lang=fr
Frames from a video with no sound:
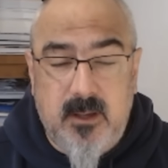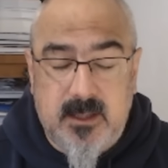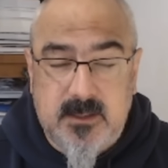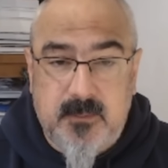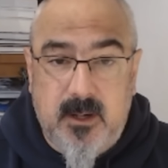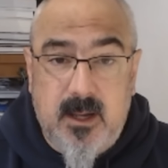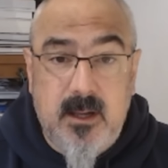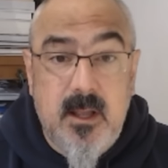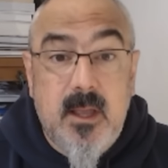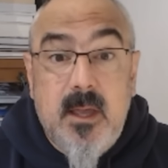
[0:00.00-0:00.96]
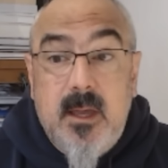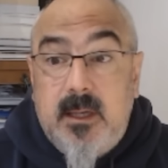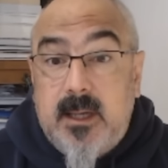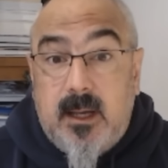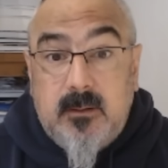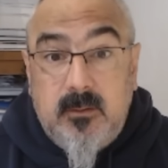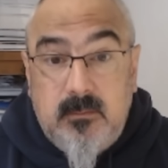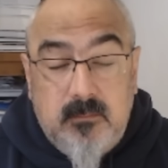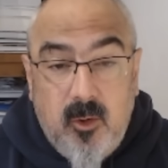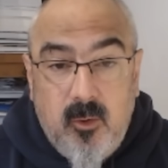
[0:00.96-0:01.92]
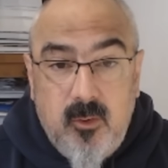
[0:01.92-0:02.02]
Hezbollah, il n'y a
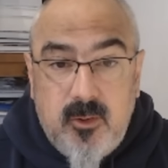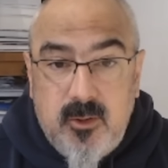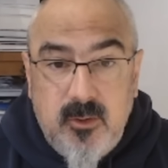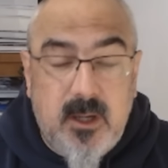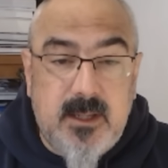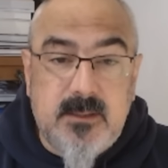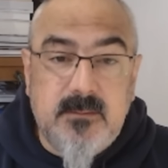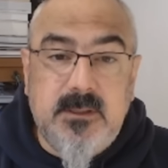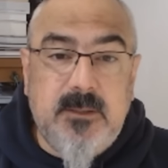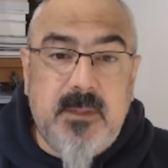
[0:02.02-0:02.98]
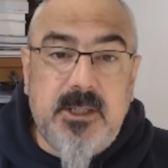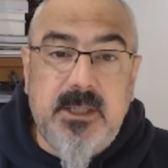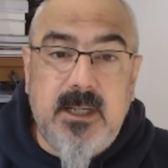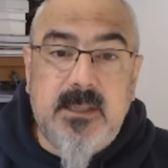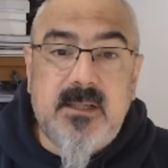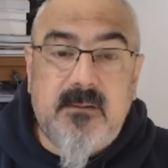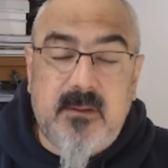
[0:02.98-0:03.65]
aucune raison d'imaginer que ça